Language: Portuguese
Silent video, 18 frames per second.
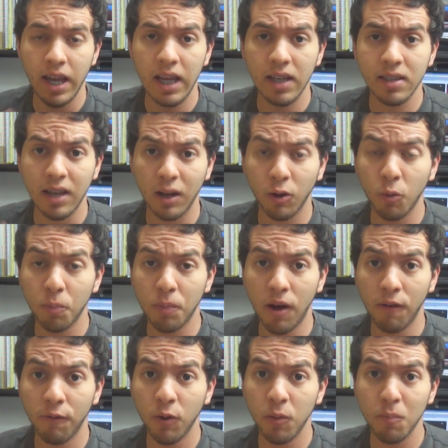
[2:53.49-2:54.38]
eles
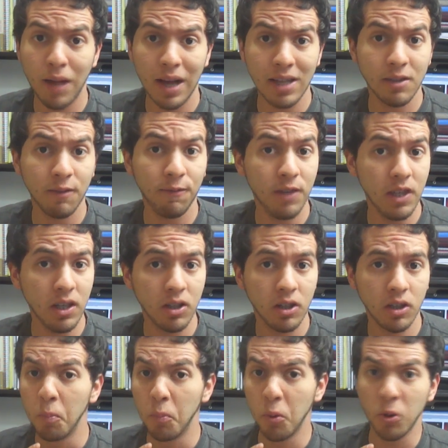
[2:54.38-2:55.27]
agrupavam em base
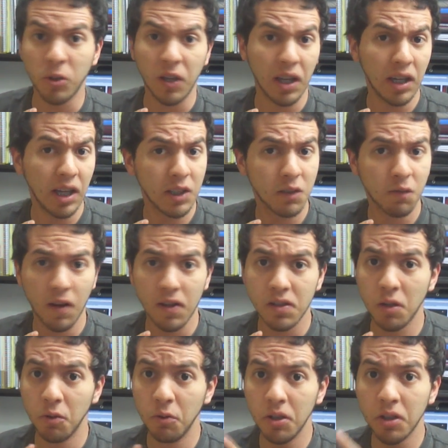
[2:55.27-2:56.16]
20. Por que, que eles
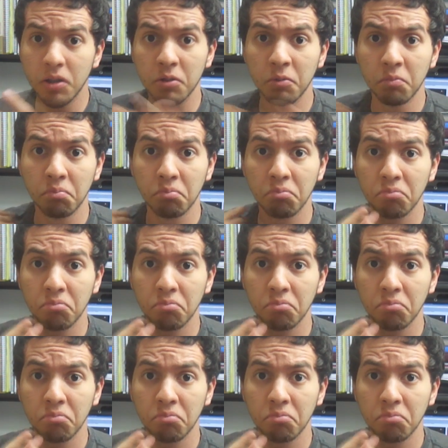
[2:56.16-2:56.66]
faziam isso?